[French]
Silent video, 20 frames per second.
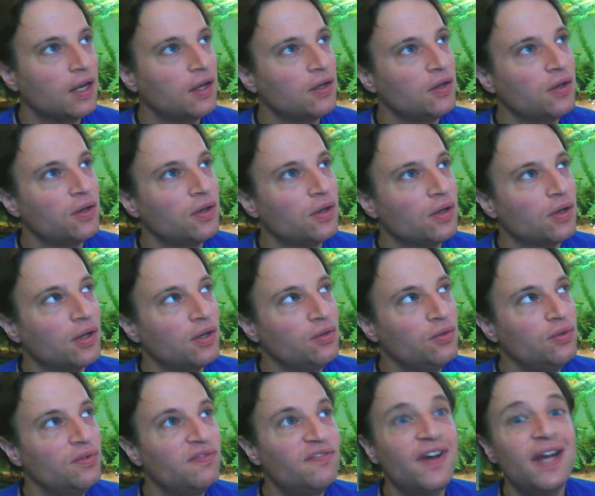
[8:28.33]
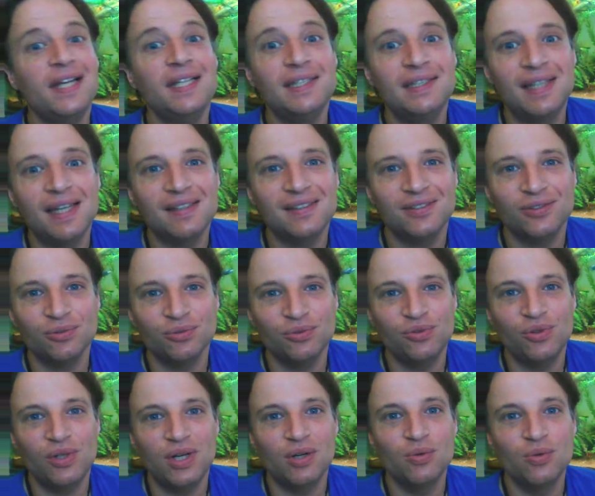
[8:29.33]
Euh, une validation
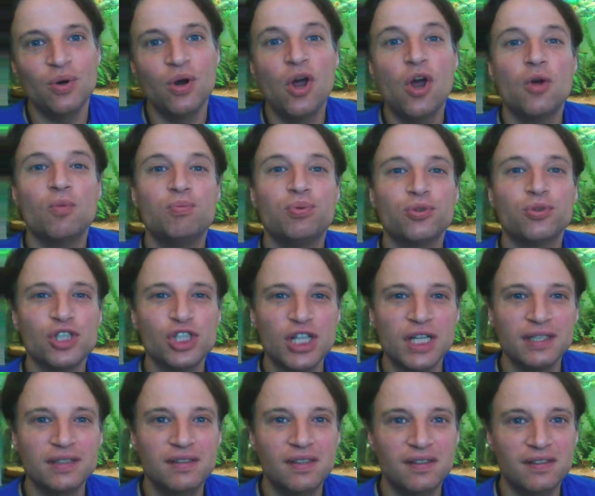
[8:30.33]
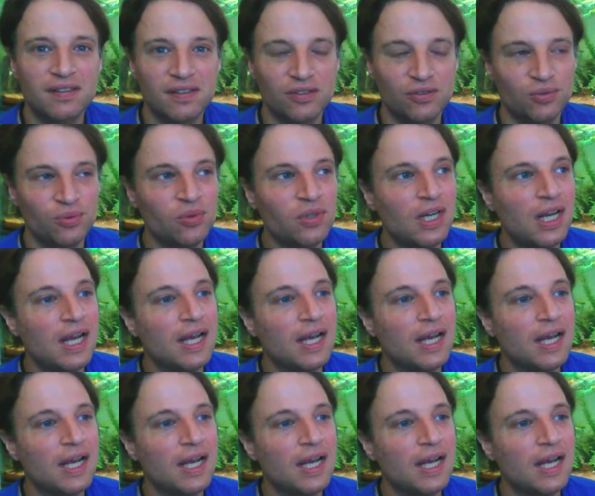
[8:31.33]
de là-haut pour chaque décision.